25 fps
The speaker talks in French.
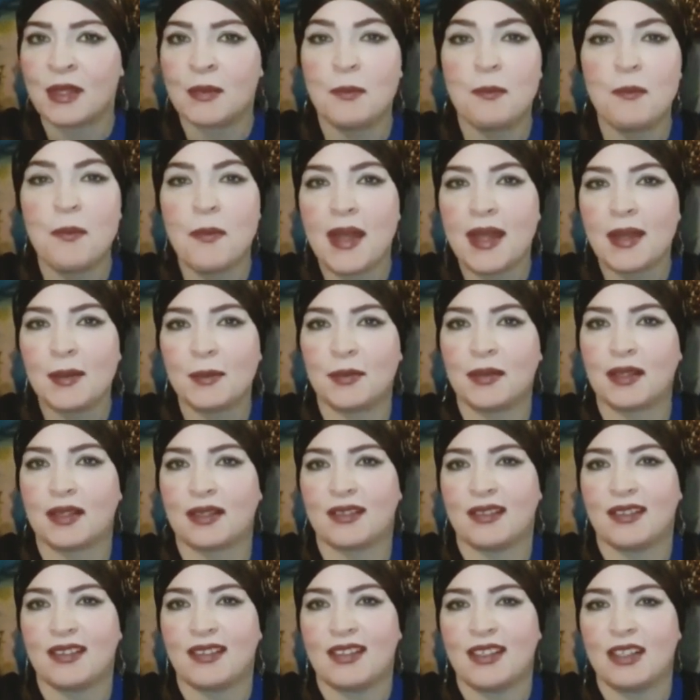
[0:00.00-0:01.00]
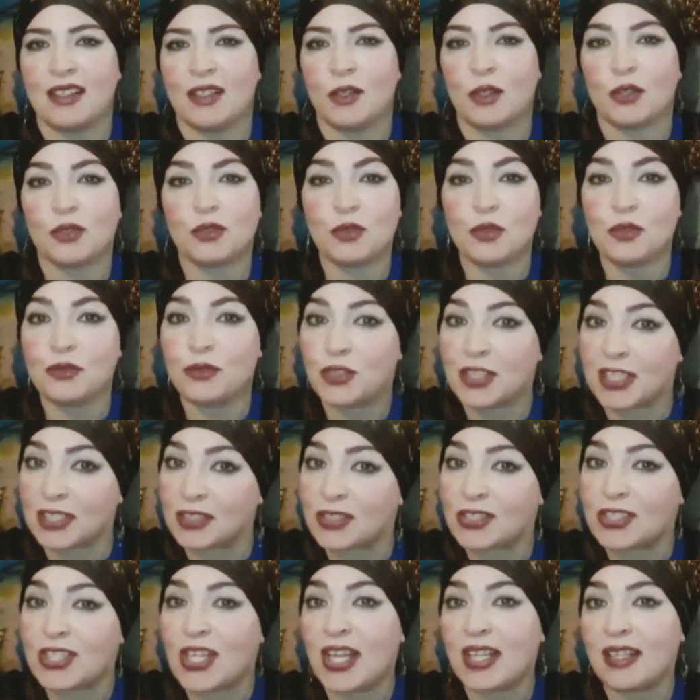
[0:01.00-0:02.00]
même lorsque vous êtes
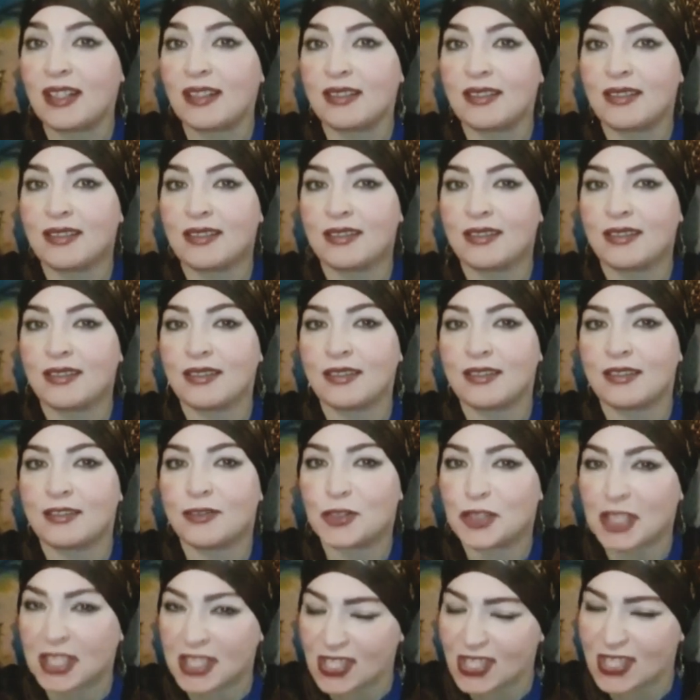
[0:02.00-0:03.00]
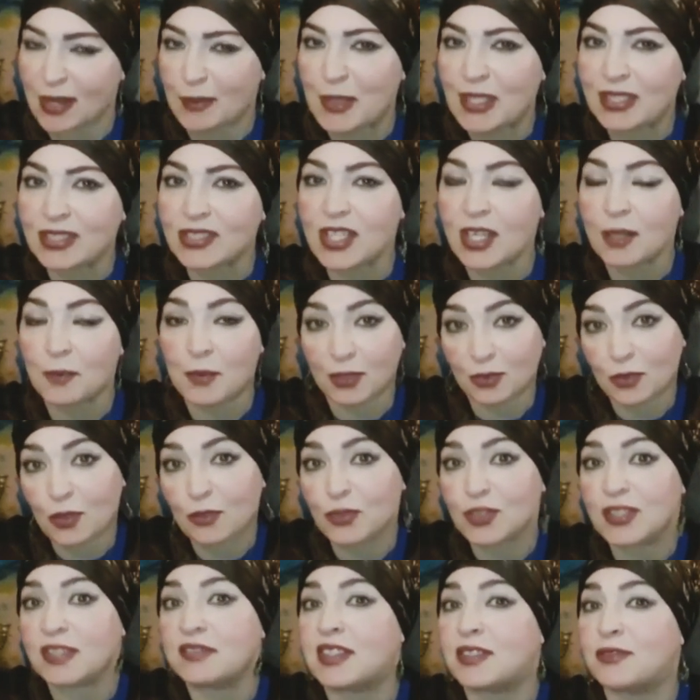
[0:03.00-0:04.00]
seul, vous n'êtes jamais seul parce que
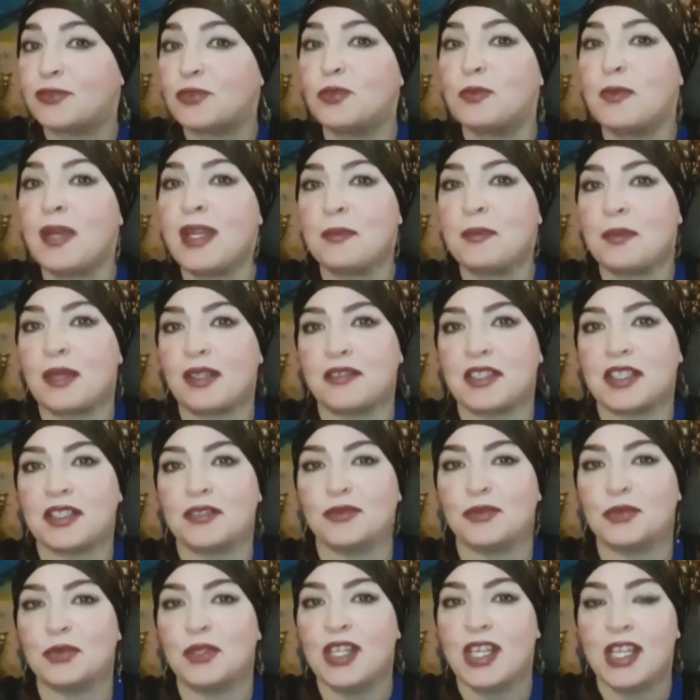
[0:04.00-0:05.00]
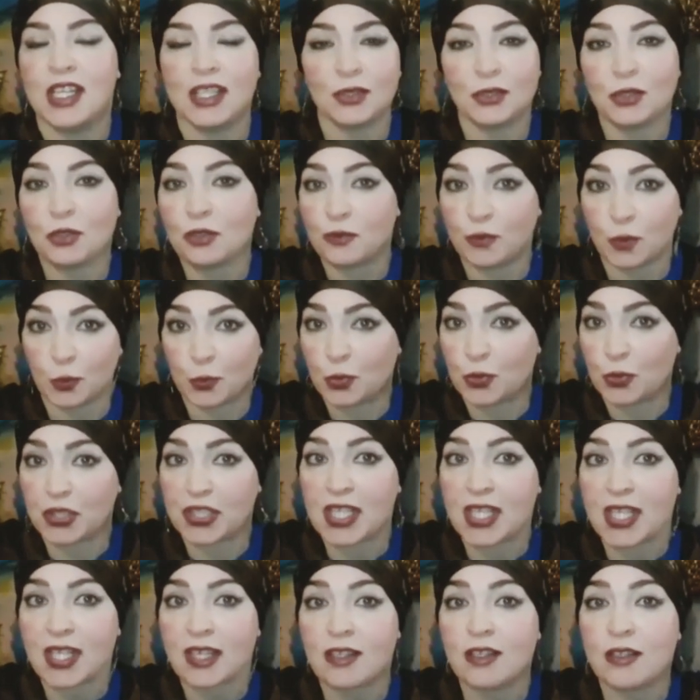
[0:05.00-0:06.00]
vous avez vous-même avec vous. Donc vous
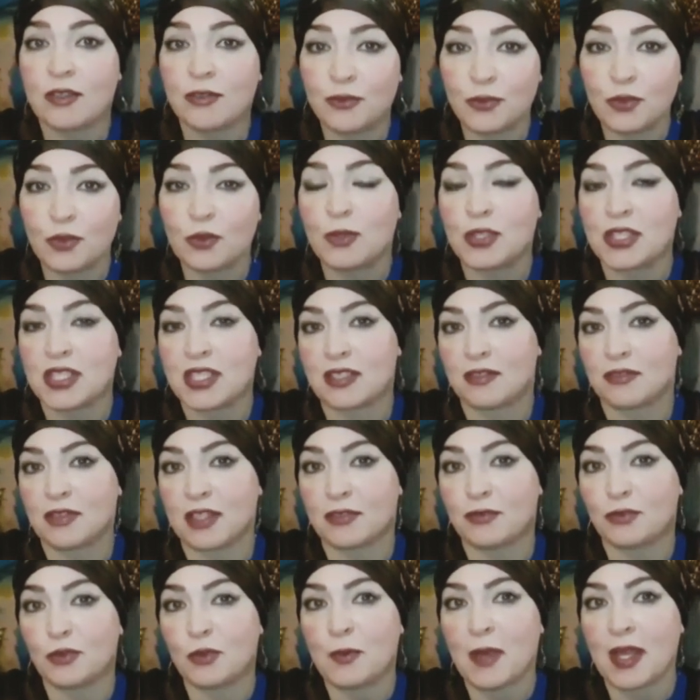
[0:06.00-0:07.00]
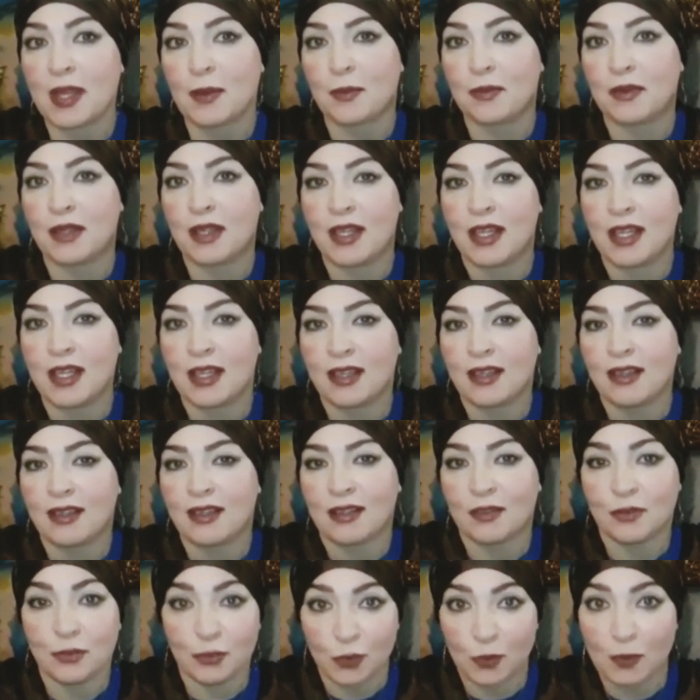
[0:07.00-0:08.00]
pourriez vous motiver vous-même.
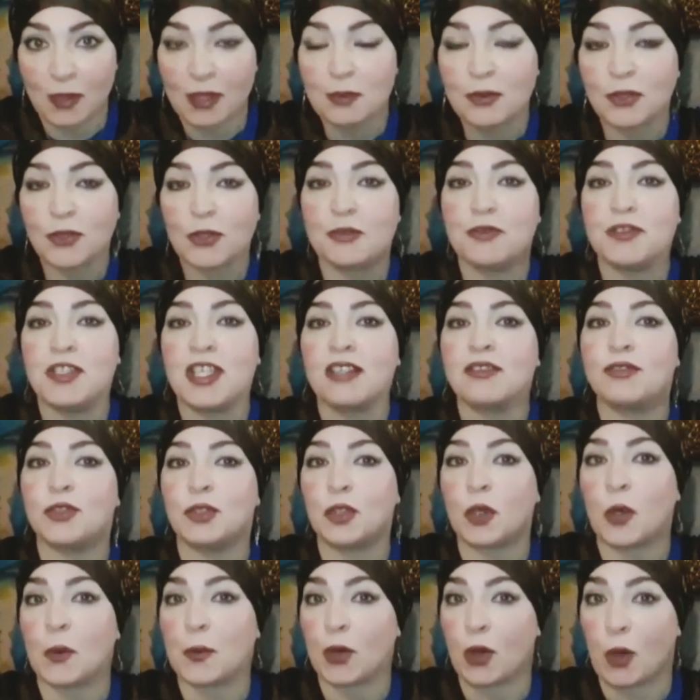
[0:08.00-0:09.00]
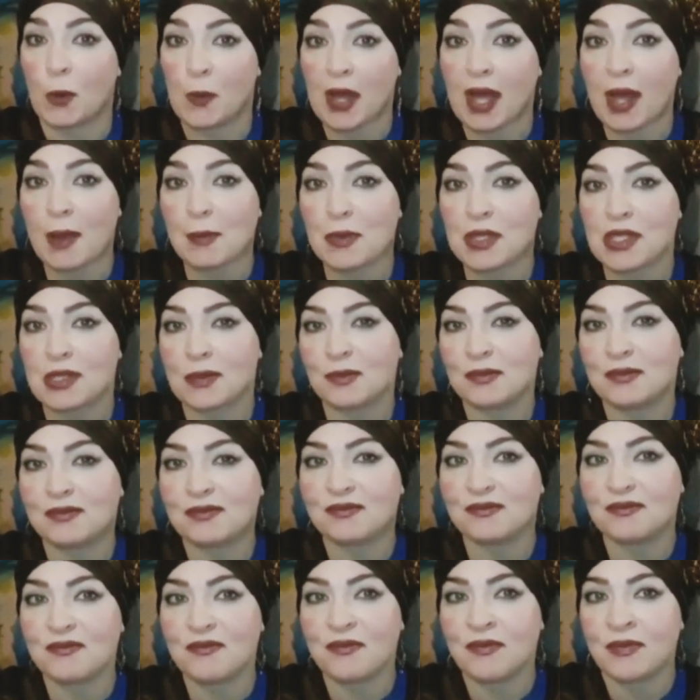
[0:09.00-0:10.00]
Vous-même devient votre propre ami.
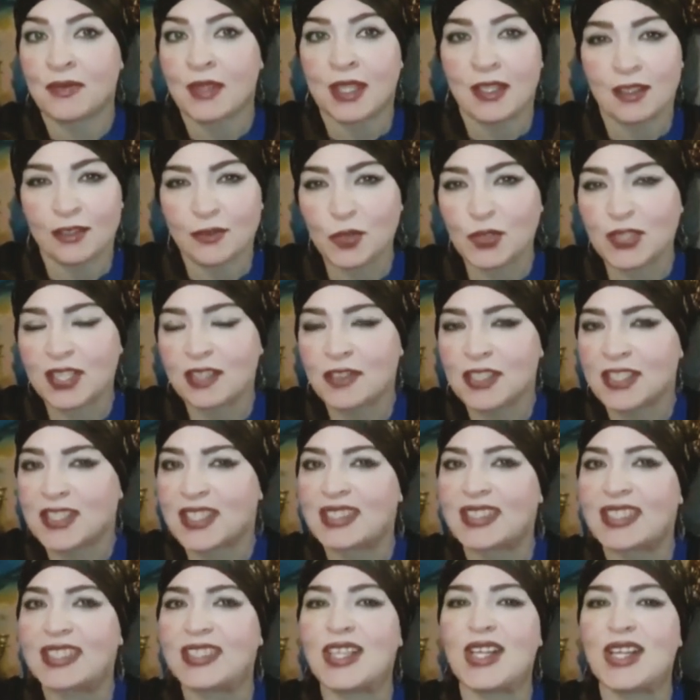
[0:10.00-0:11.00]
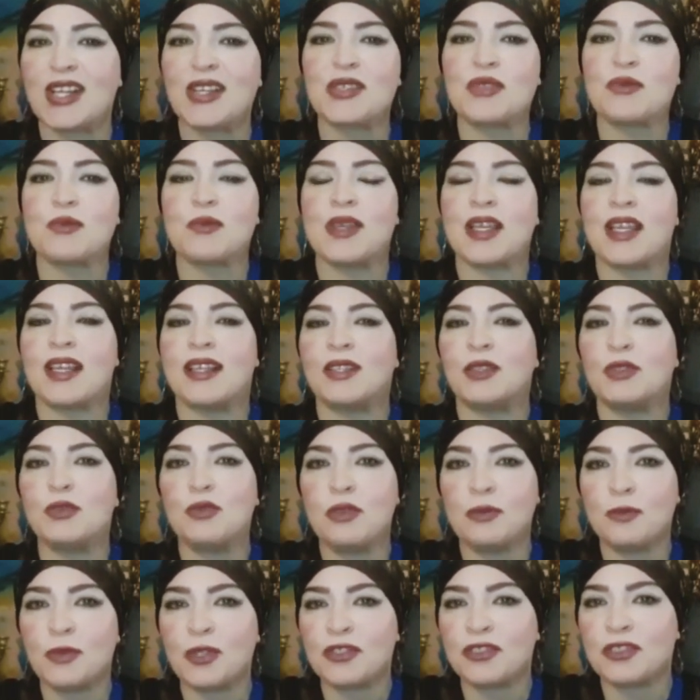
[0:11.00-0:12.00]
Vous savez, c'est étrange, mais tout
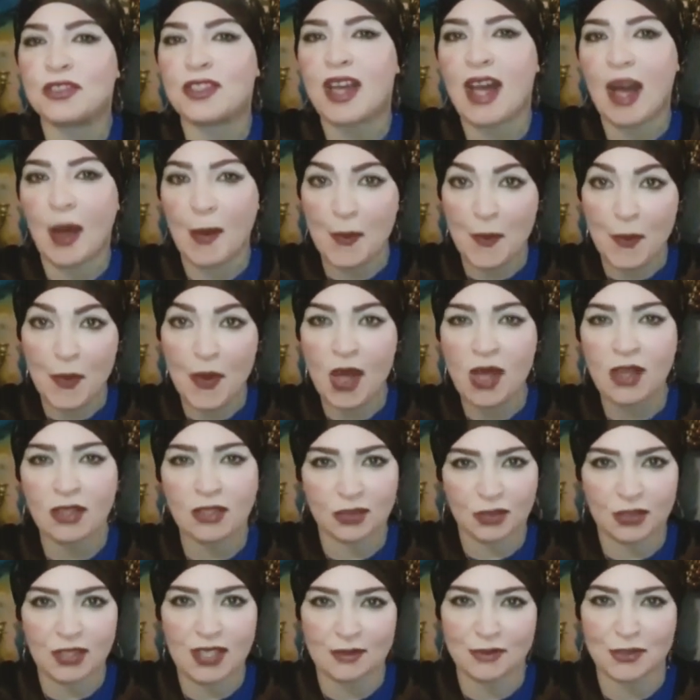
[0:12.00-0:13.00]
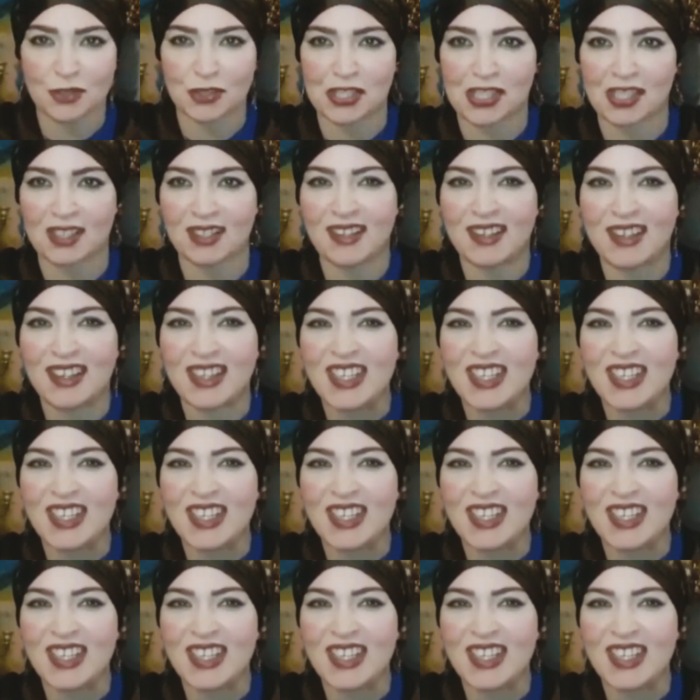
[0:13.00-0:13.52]
le monde a peur de l'avenir.